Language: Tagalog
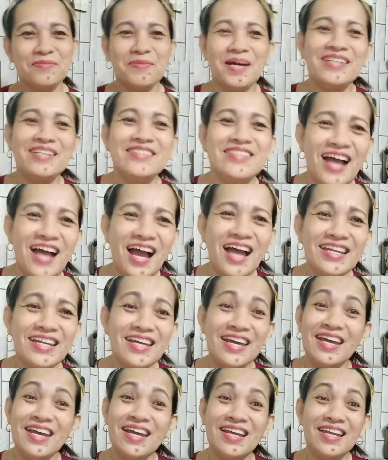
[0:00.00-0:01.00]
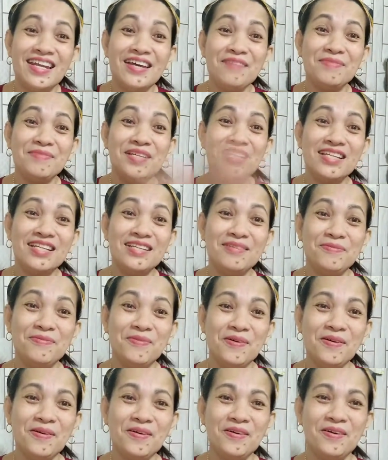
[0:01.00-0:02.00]
my channel. Lovely Lynn
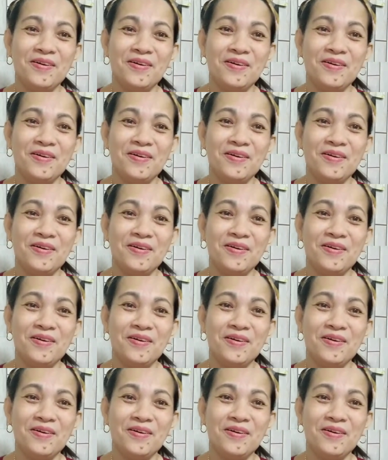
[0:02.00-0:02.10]
po.